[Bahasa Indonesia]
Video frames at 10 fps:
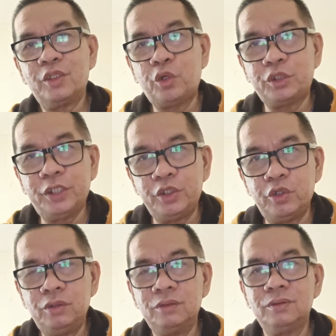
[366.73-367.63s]

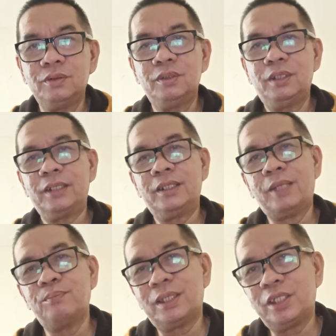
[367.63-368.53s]
Jorginho,
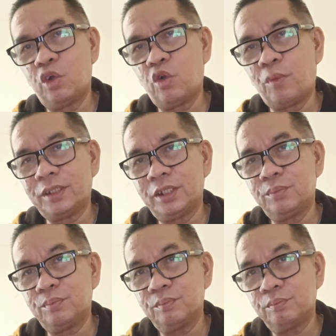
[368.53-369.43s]
dan Matteo
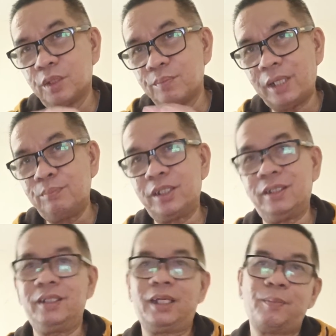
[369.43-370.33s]
Kovacic bermain
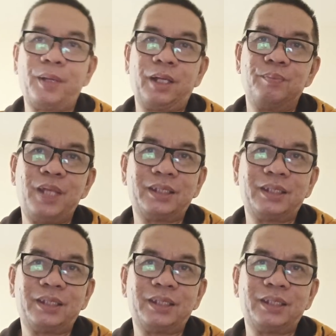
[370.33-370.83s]
beriringan lapangan.